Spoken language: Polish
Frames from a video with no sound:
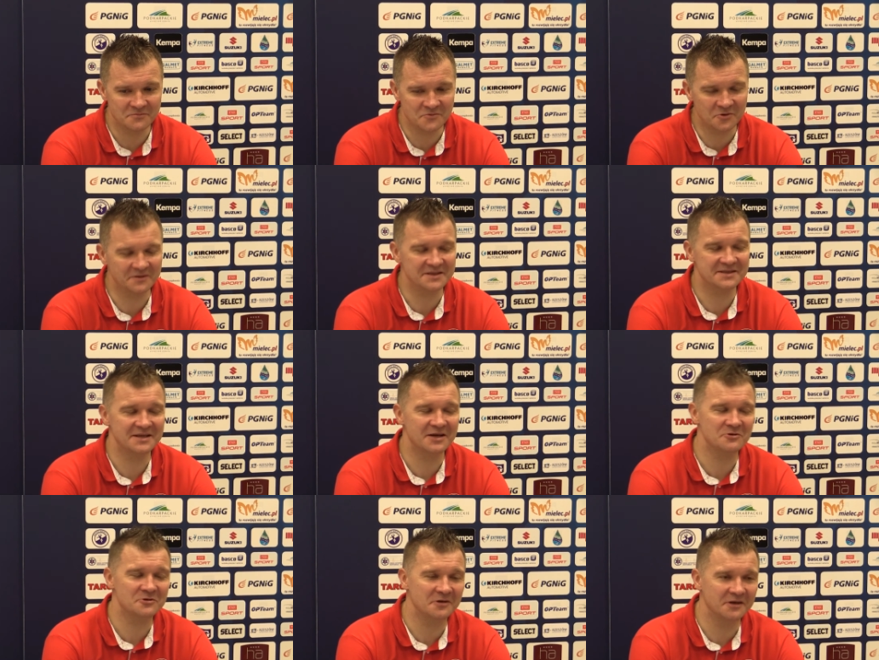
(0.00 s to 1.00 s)
mógł ten
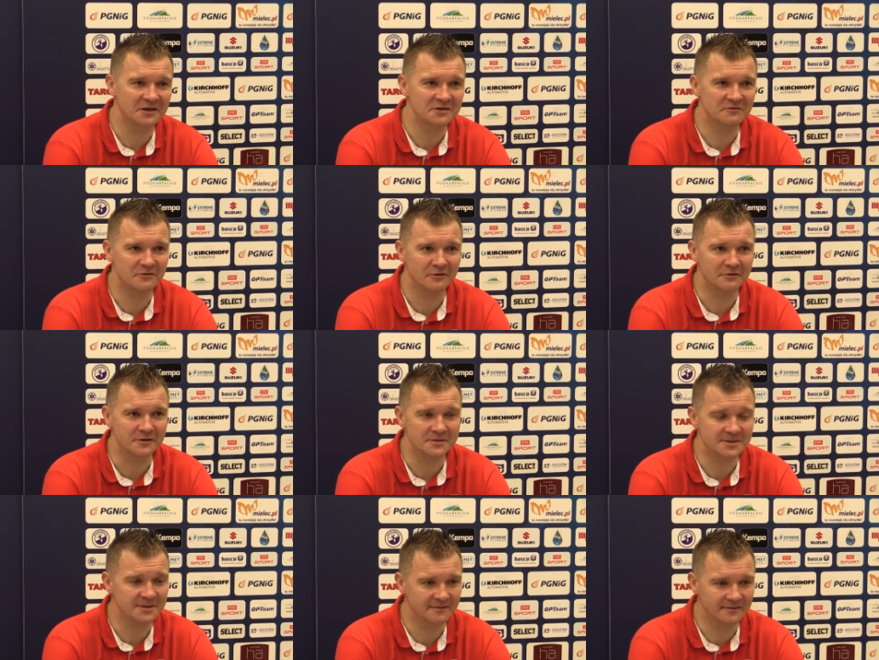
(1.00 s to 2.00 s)
scenariusz trochę inaczej wyglądać.
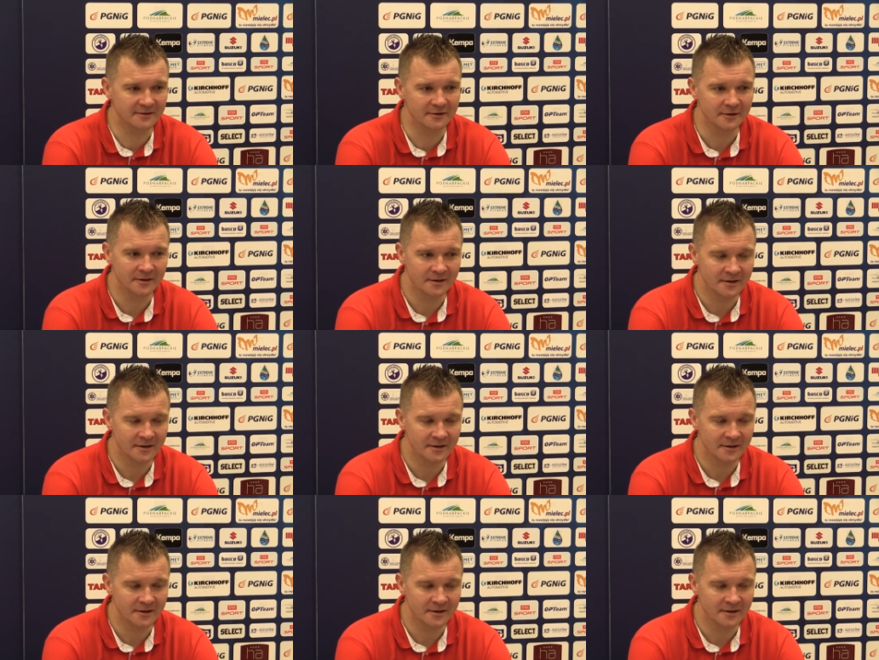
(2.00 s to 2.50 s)
Niestety,